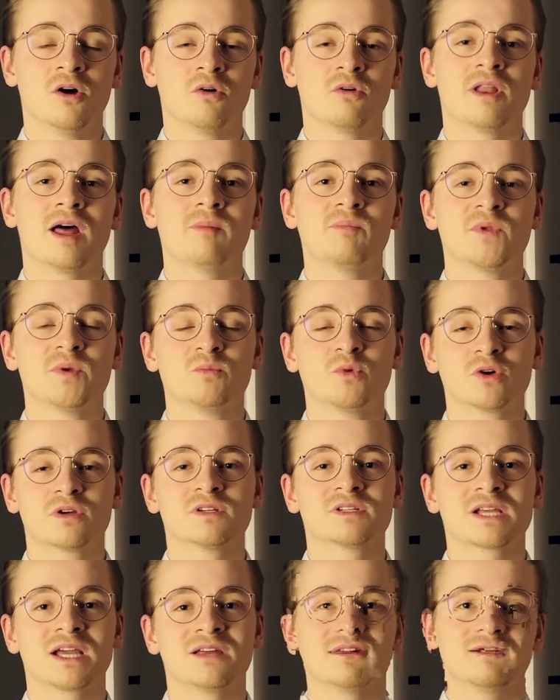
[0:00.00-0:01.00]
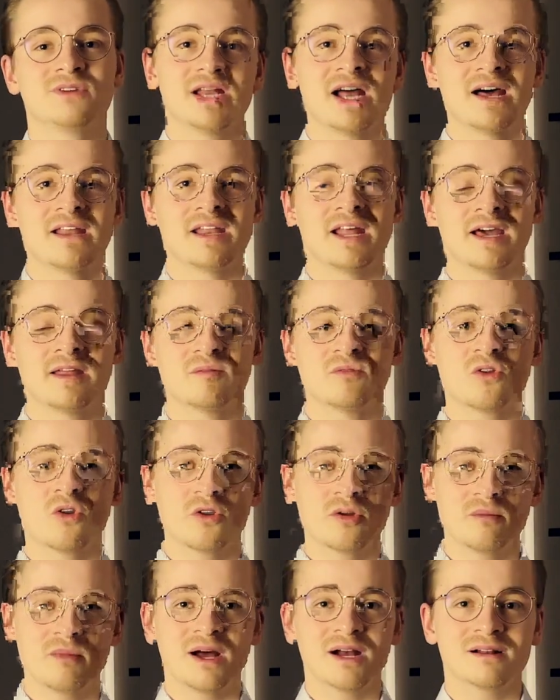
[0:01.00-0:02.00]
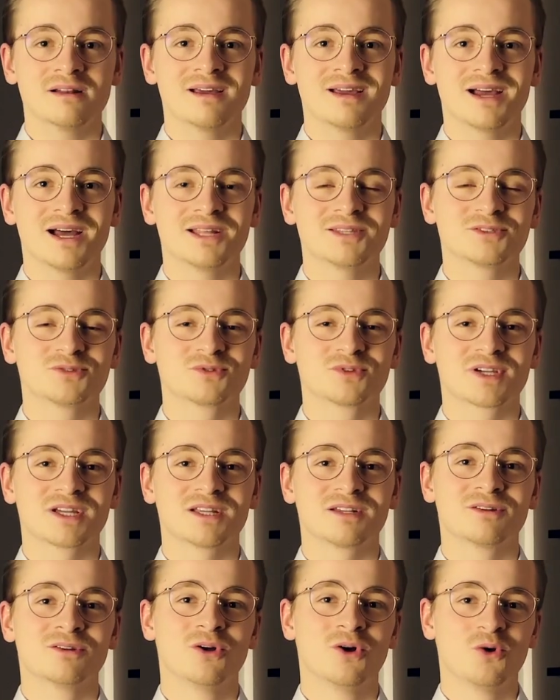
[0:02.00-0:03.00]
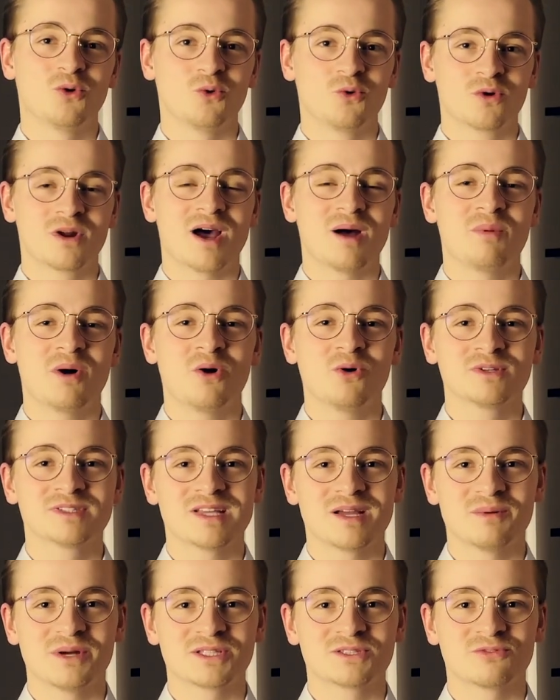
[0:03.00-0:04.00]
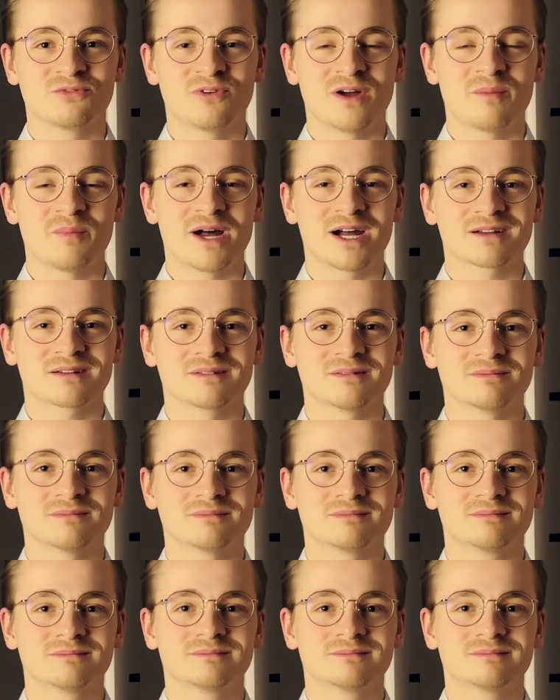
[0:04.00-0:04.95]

und haben die Möglichkeit, wieder an einen neuen Makler heranzutreten oder aber auch selber zu vermarkten.